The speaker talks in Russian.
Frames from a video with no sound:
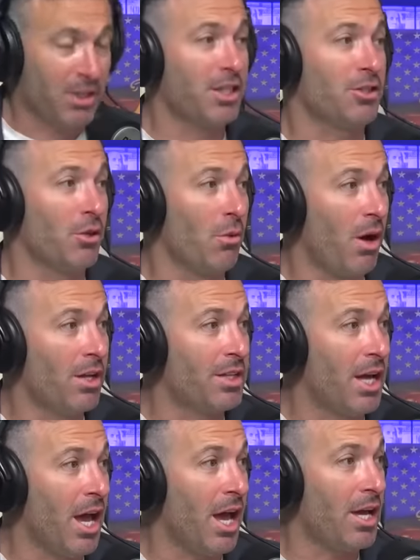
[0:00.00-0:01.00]
закончу за
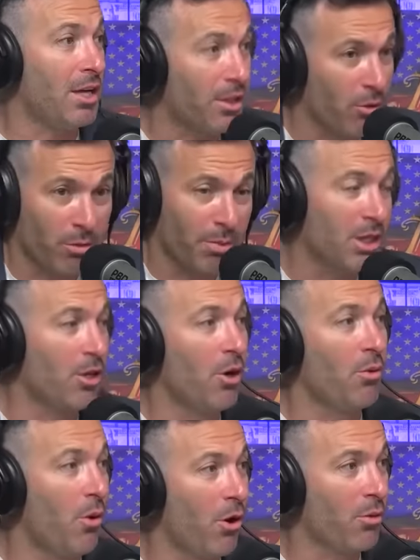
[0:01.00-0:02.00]
один день, при мне
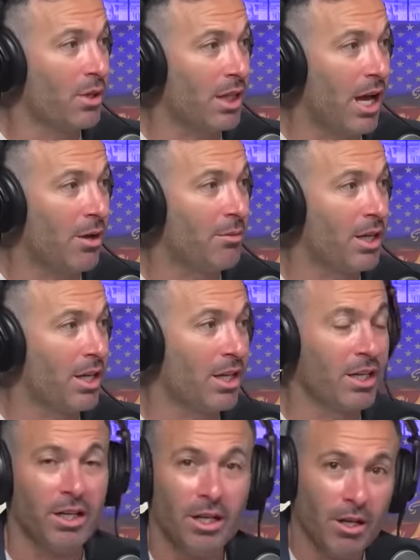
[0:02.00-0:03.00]
никакой войны не
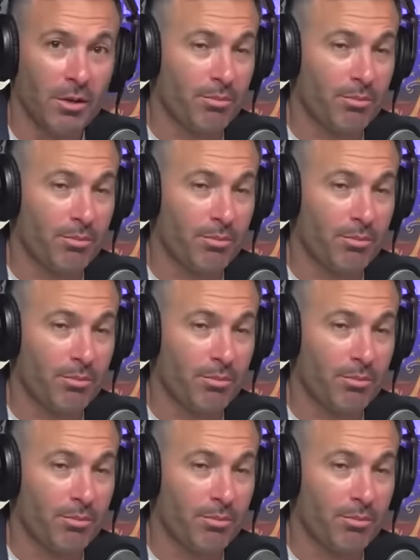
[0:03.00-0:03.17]
будет.